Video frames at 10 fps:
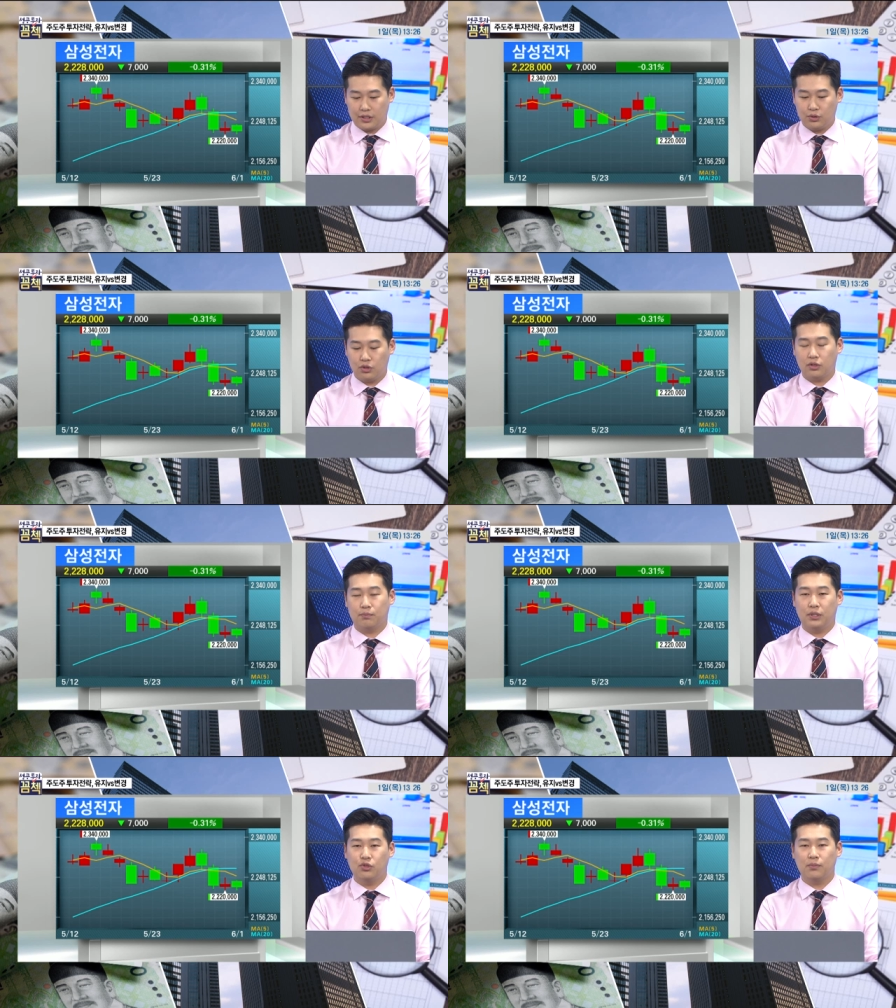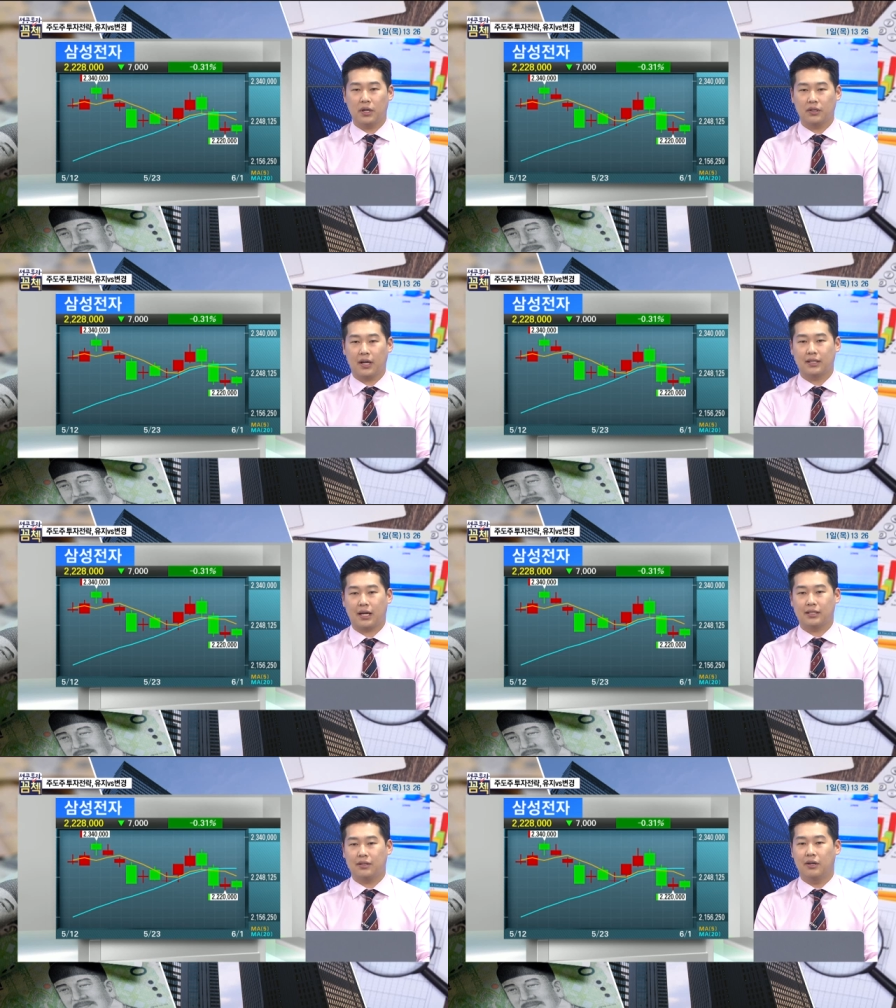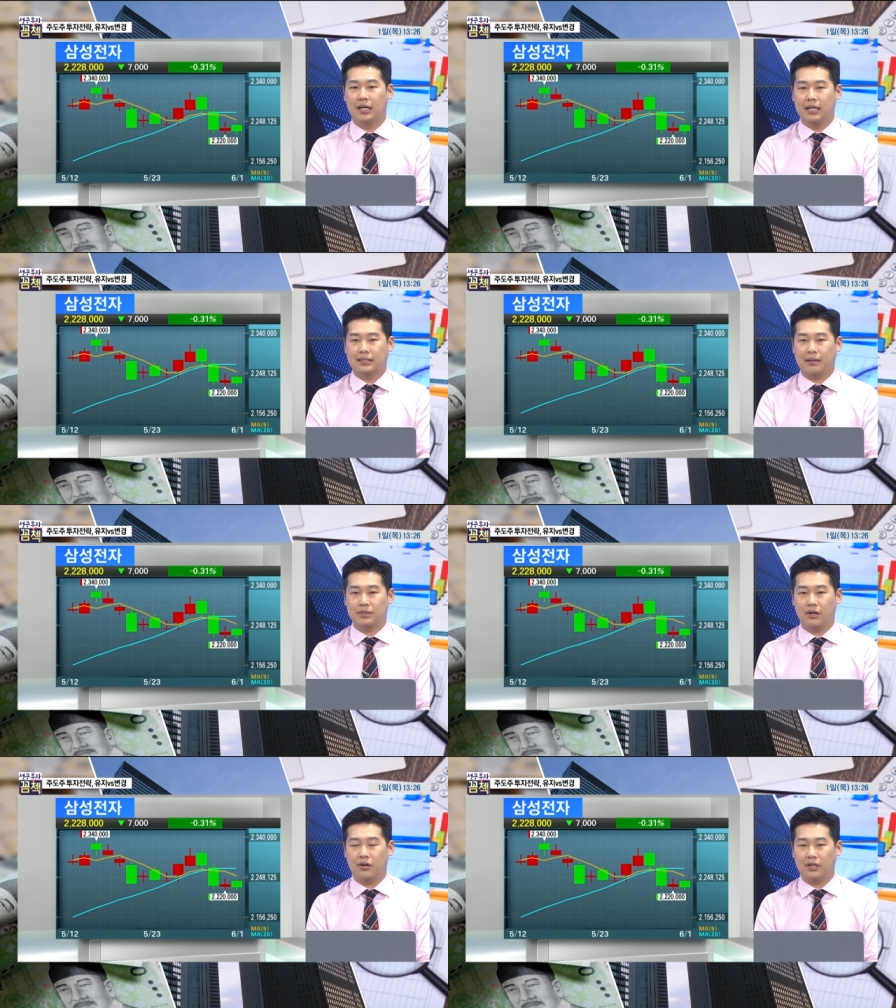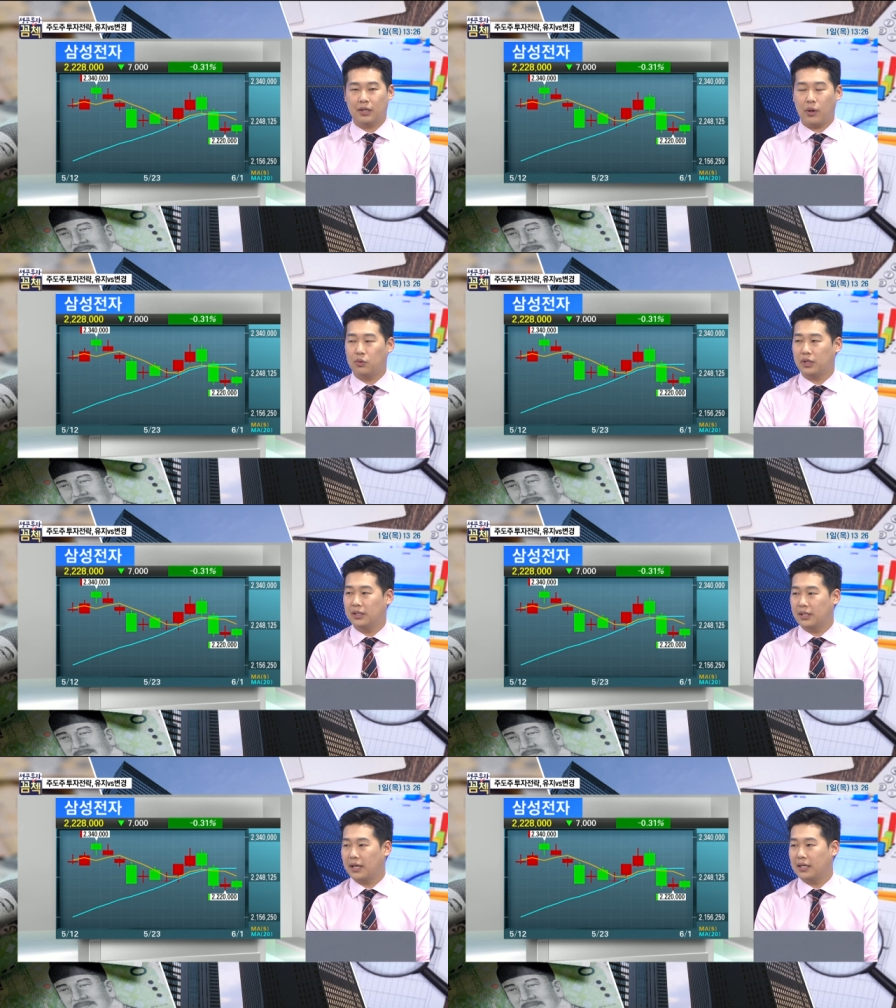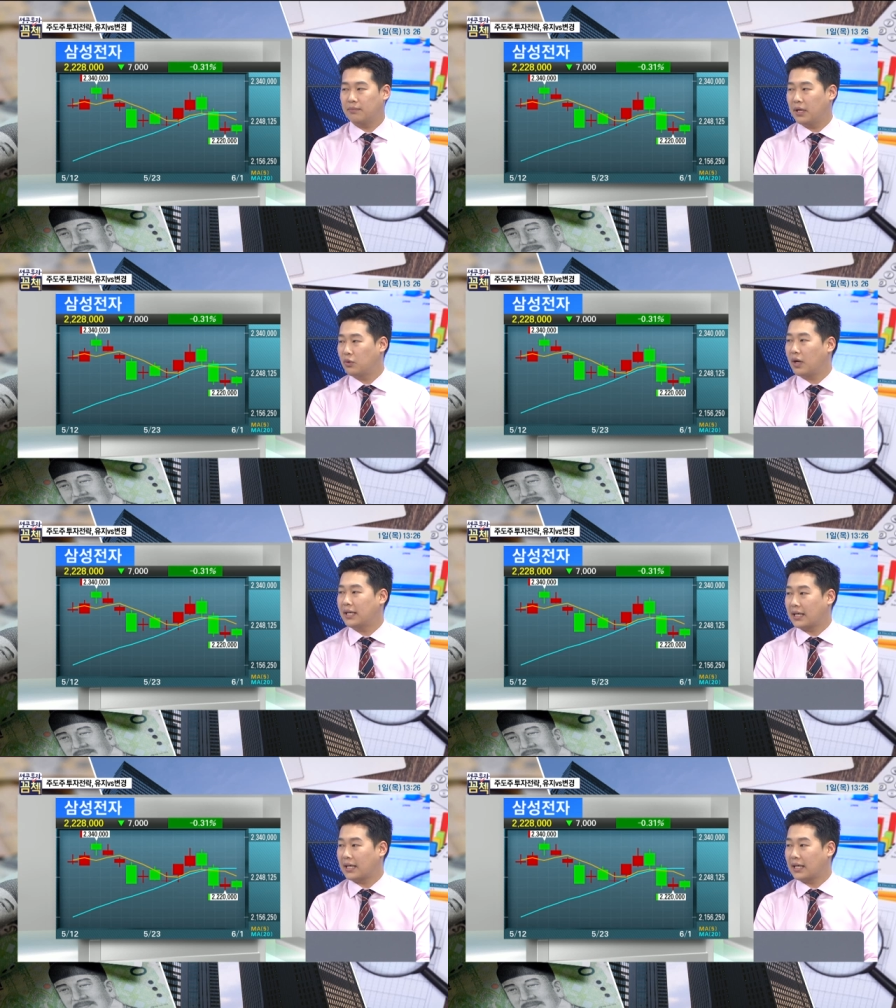지수 비중 변경에 따라서 삼성이 외국인들의 이런 매도가